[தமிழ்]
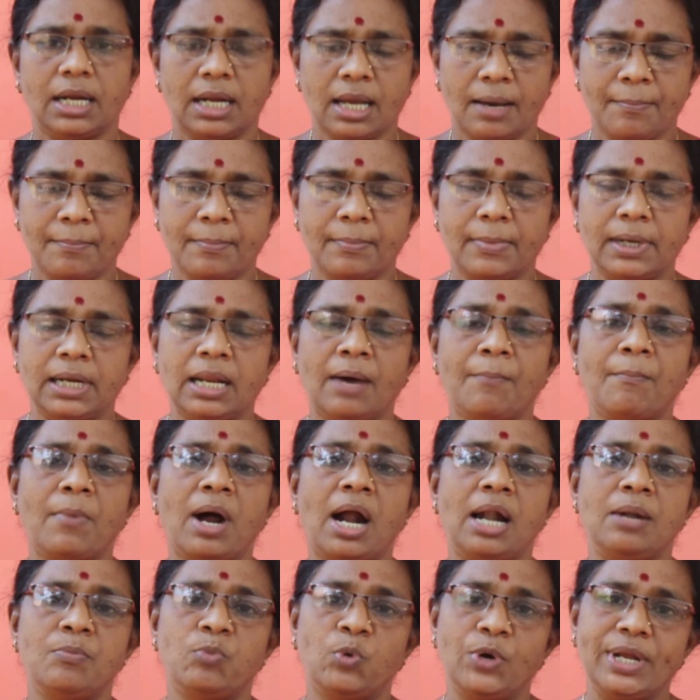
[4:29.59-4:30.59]
நம்
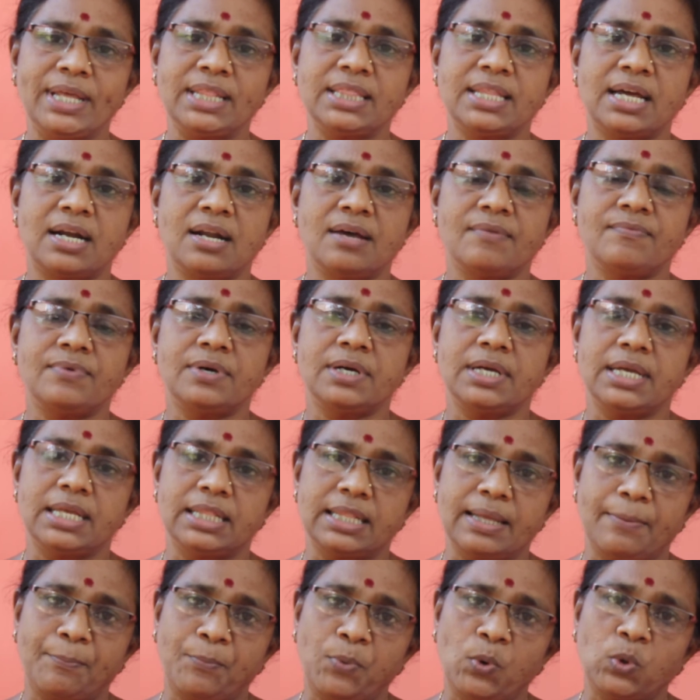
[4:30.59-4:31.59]
நம்மால் முடிந்தளவு
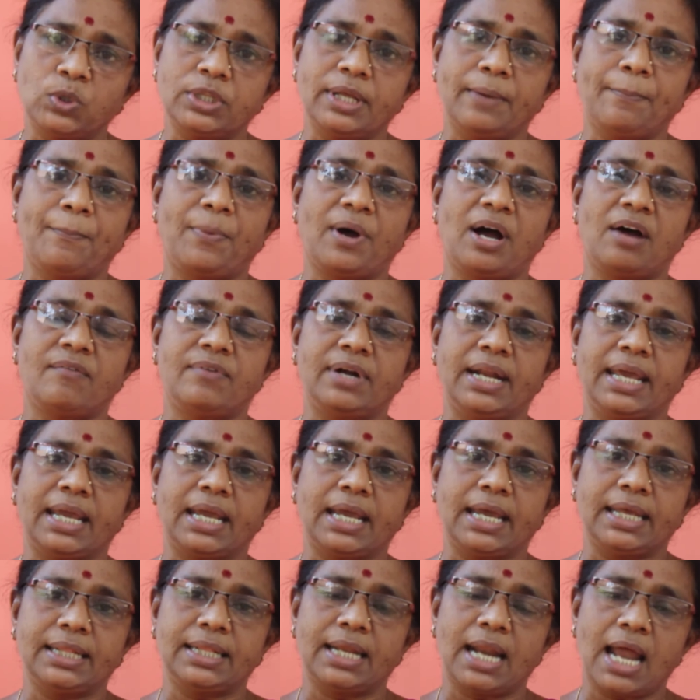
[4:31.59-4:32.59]
இந்த போதை
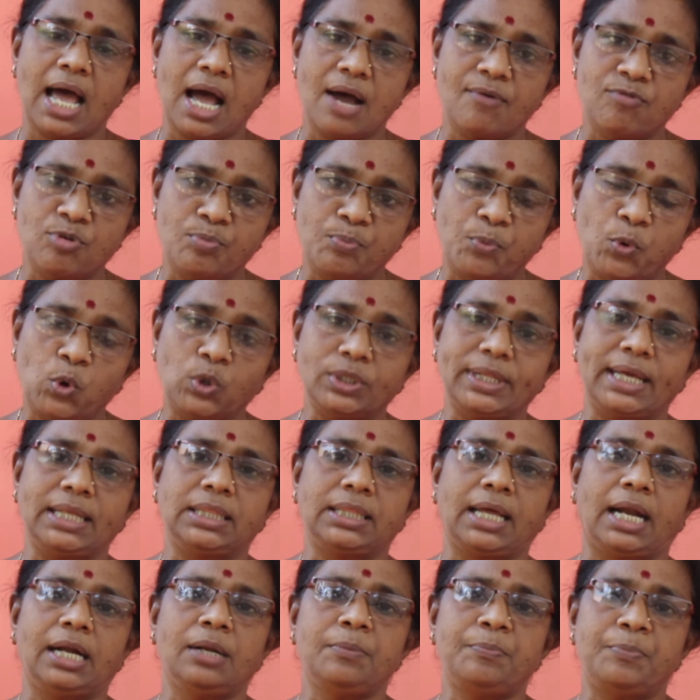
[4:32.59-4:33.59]
பாவனைக்கு எதிராகவும் போதை
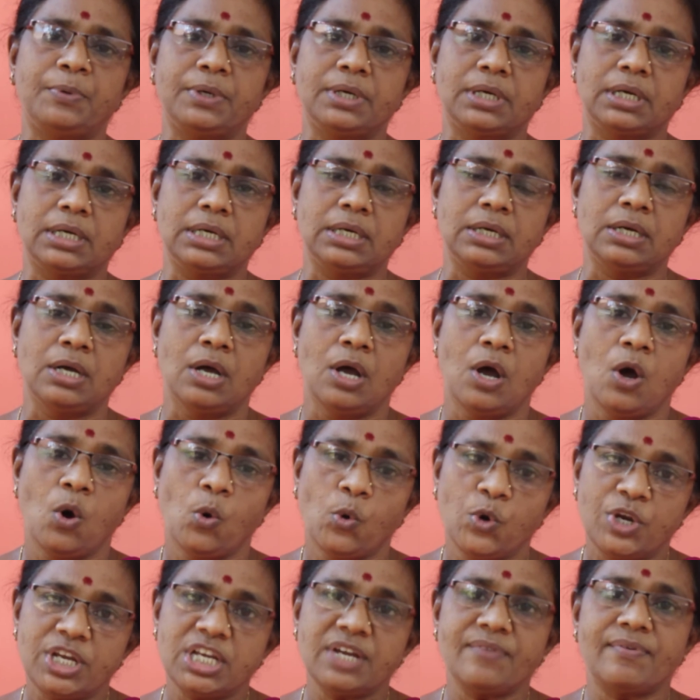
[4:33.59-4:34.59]
தடுப்புக்கு
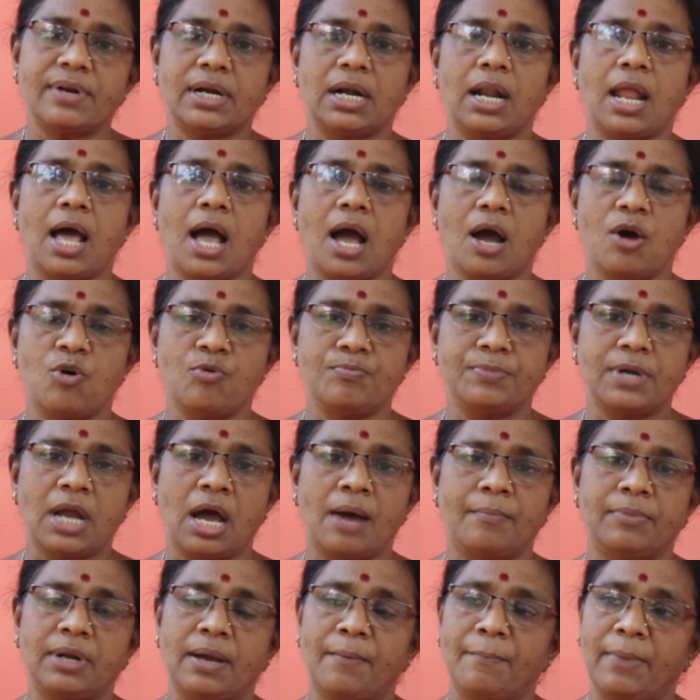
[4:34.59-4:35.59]
உரியவர்களாகவும்
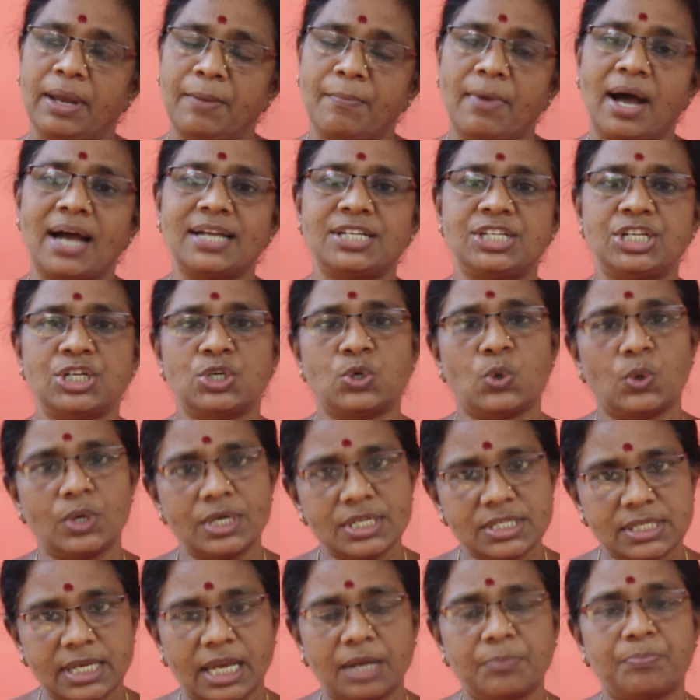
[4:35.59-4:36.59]
நாம் நம்மை
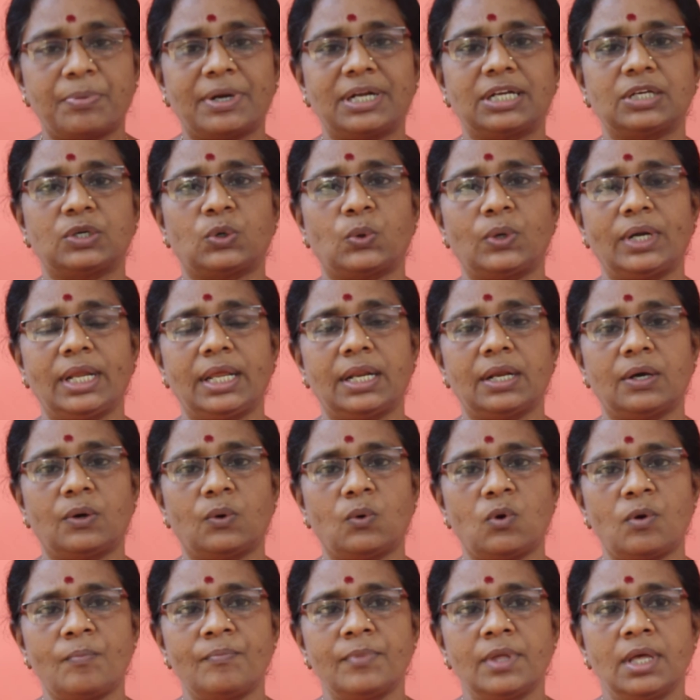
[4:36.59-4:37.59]
மாற்றிக்கொண்டு செயற்பட்டு
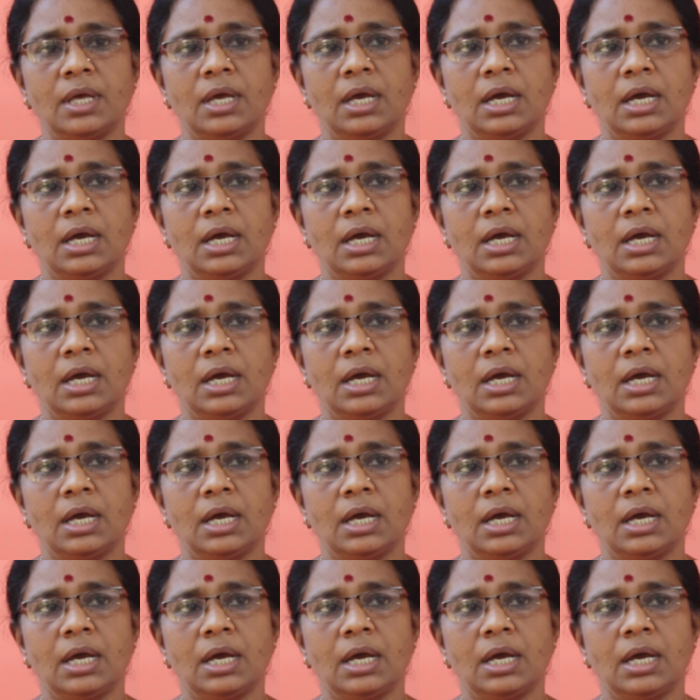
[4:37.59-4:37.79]
கொண்டிருக்கிறோம்